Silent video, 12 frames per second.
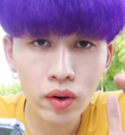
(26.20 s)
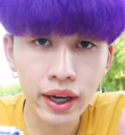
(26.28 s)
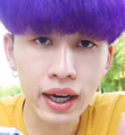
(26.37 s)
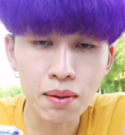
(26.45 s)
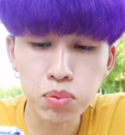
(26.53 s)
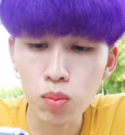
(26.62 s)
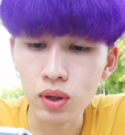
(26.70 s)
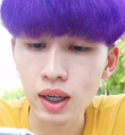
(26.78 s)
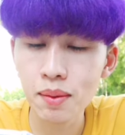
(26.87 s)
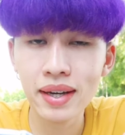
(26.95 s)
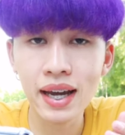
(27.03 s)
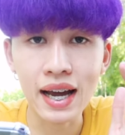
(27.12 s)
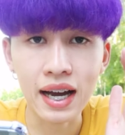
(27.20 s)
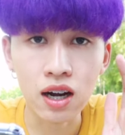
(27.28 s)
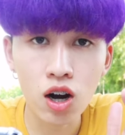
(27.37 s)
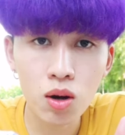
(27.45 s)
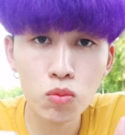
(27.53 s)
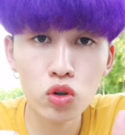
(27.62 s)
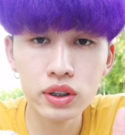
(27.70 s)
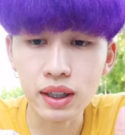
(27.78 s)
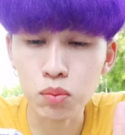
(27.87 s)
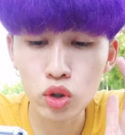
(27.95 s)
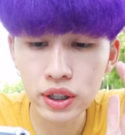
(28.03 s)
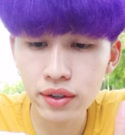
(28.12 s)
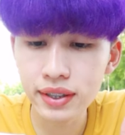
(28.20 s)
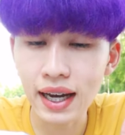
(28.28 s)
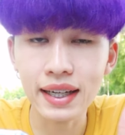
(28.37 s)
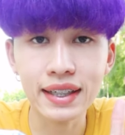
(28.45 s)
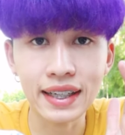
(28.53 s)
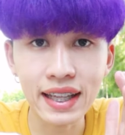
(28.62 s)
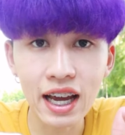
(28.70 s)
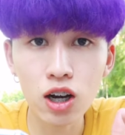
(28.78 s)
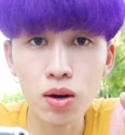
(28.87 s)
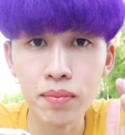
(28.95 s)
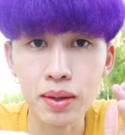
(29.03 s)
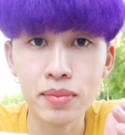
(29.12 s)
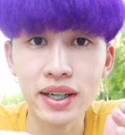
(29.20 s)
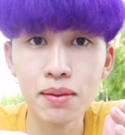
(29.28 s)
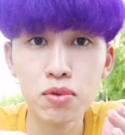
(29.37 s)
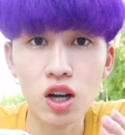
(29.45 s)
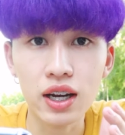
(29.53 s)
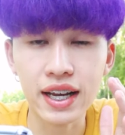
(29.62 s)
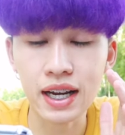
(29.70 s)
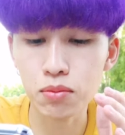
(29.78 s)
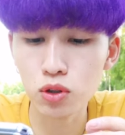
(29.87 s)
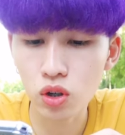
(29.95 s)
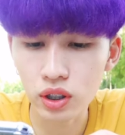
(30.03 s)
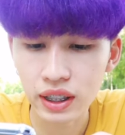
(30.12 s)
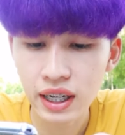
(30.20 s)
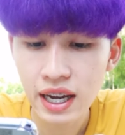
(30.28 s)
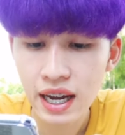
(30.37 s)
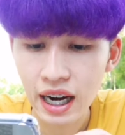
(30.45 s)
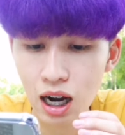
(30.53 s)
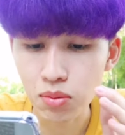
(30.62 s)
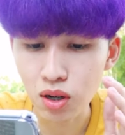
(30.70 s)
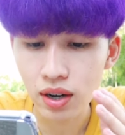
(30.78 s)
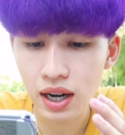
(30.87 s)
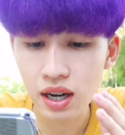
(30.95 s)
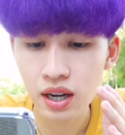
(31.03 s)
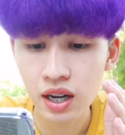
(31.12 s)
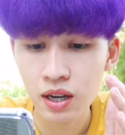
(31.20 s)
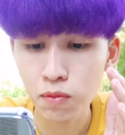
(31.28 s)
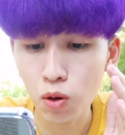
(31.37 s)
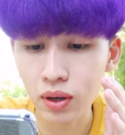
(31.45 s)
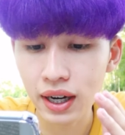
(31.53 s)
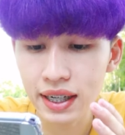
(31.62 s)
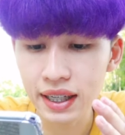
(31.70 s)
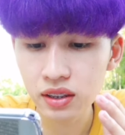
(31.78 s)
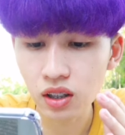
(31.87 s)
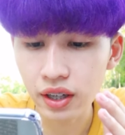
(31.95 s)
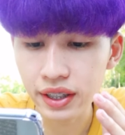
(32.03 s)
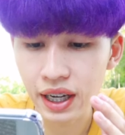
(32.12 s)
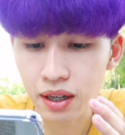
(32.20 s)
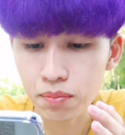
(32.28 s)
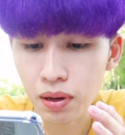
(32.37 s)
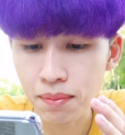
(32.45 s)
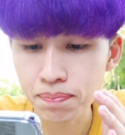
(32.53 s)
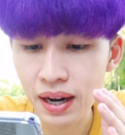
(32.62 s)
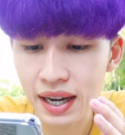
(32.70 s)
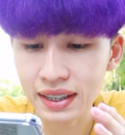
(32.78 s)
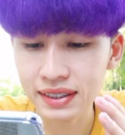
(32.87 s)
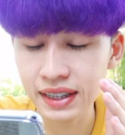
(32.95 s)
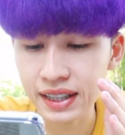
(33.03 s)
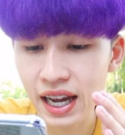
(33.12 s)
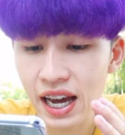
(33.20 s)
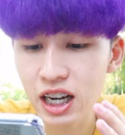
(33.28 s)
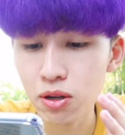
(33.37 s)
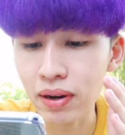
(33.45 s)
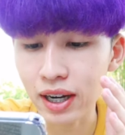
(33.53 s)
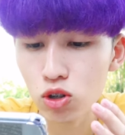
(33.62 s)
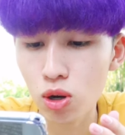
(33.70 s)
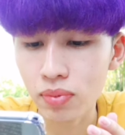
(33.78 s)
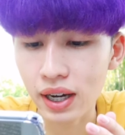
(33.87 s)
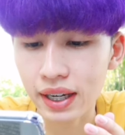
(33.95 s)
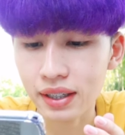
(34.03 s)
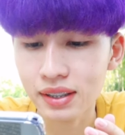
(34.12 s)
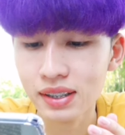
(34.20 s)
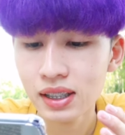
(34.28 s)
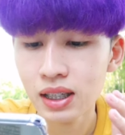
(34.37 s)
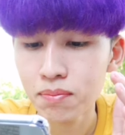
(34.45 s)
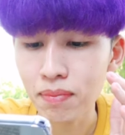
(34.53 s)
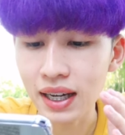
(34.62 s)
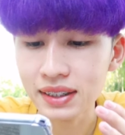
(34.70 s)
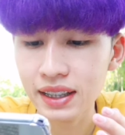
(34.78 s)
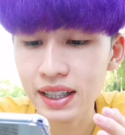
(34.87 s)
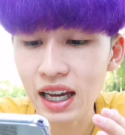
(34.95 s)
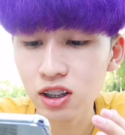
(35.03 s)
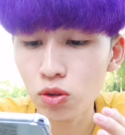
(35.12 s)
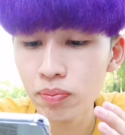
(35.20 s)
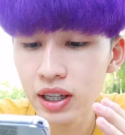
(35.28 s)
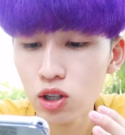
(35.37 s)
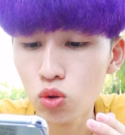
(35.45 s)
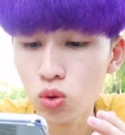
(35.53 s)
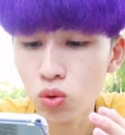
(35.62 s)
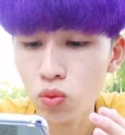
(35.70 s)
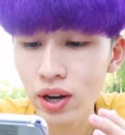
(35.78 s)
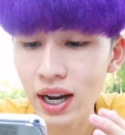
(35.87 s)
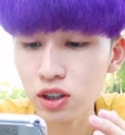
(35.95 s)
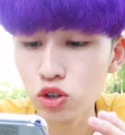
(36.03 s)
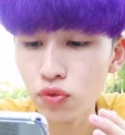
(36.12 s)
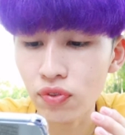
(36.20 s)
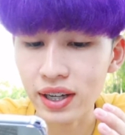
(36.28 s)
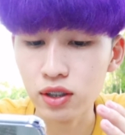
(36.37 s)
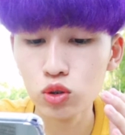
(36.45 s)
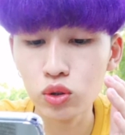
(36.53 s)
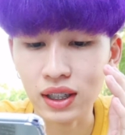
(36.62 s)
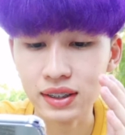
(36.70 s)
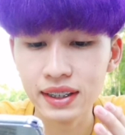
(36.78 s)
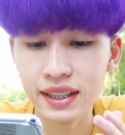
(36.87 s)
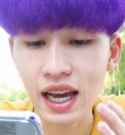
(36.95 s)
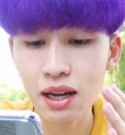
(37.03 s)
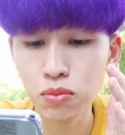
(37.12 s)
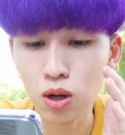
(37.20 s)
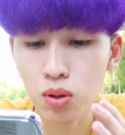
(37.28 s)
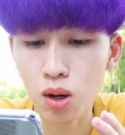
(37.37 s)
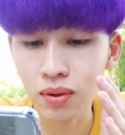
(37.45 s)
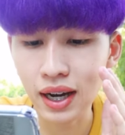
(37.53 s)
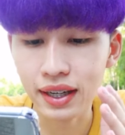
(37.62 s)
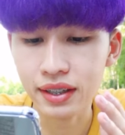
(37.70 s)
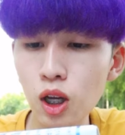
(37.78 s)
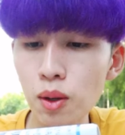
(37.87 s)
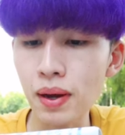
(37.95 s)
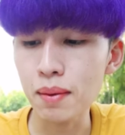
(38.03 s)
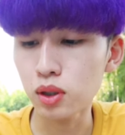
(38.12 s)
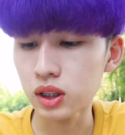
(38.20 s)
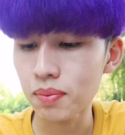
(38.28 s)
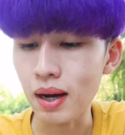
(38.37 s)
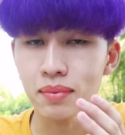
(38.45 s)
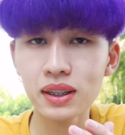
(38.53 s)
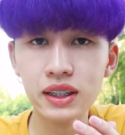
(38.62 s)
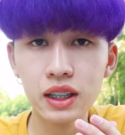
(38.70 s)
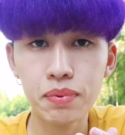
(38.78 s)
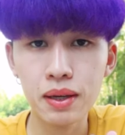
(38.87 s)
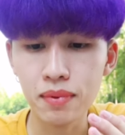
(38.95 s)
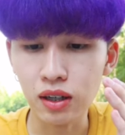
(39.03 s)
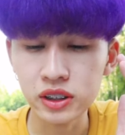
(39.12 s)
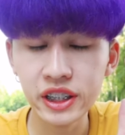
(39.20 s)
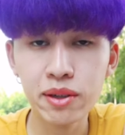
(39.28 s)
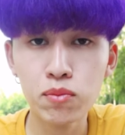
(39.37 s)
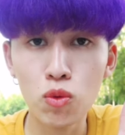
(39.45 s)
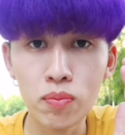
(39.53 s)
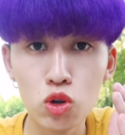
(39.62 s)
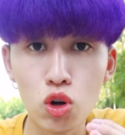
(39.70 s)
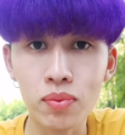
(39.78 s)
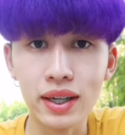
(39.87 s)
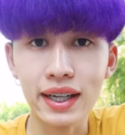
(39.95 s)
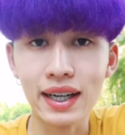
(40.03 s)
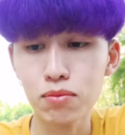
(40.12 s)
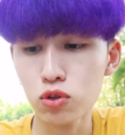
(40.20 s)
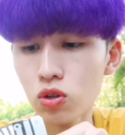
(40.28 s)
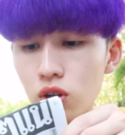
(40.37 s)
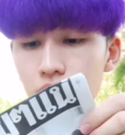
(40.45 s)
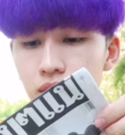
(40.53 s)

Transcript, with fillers: เคครับผมก็ได้ไปหาข้อมูลจากผู้เชี่ยวชาญในใต้คอมเมนต์มาเรียบร้อยแล้วนะครับทุกคนเขาบอกว่าผมเคยเล่นตอนเด็กพับปลายทั้ง4ด้านแล้วมัดรวมกันปลาย4ด้านต้องมีรูเวลาจุดไฟต้องจุดทั้ง4ด้านพร้อมๆกันอไปผมจะพับหนังสือพิมพ์เอา4มุมมารวมกันนะครับทุกคน